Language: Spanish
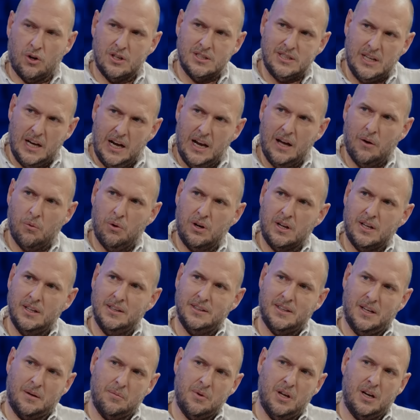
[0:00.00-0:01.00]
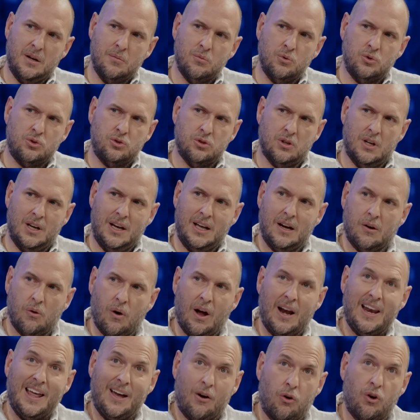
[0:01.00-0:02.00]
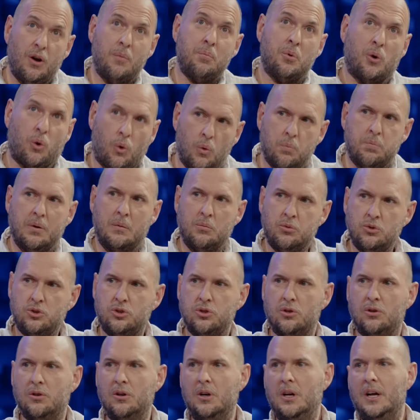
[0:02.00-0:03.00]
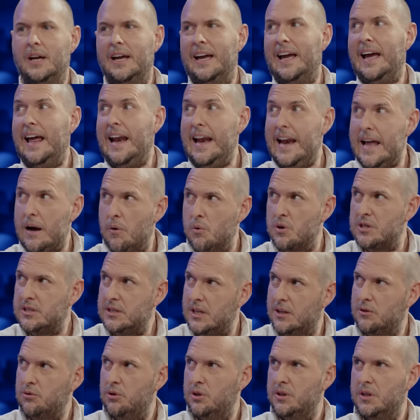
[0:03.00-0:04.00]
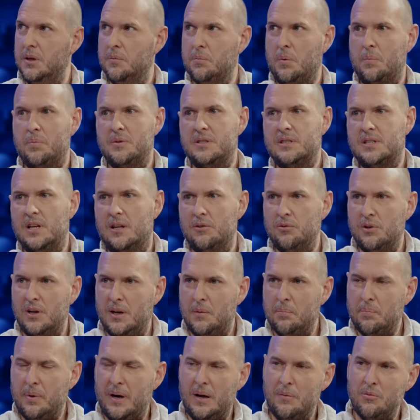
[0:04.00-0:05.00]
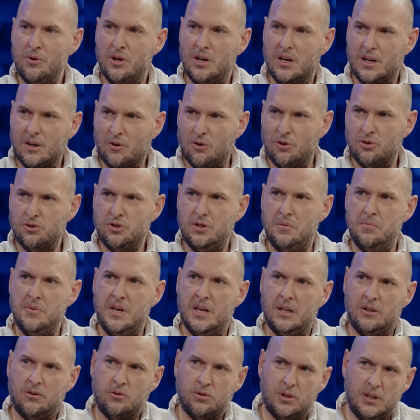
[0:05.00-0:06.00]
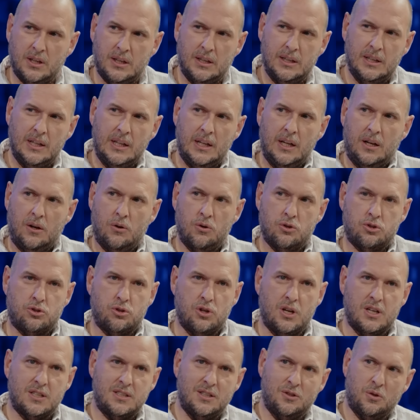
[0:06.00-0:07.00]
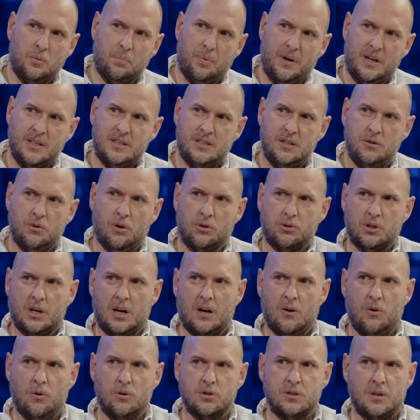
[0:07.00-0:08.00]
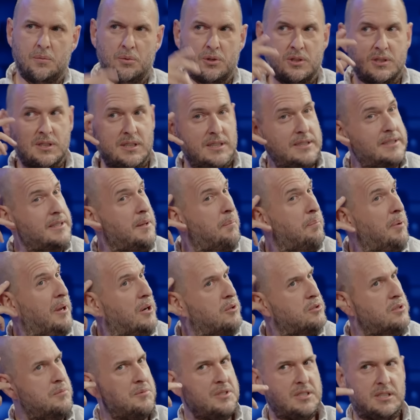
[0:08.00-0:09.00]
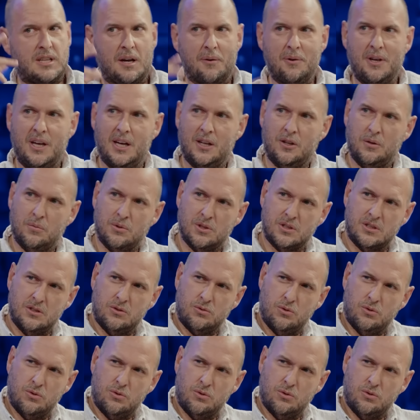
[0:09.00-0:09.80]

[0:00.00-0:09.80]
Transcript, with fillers: que es el ego el que interviene mucho. El ego, al ego le preocupa mucho. El ego está todo el tiempo pensando en el premio, en el reconocimiento, en lo estoy haciendo parecido a otra cosa, pero es que este pelo se me está viendo, pero es que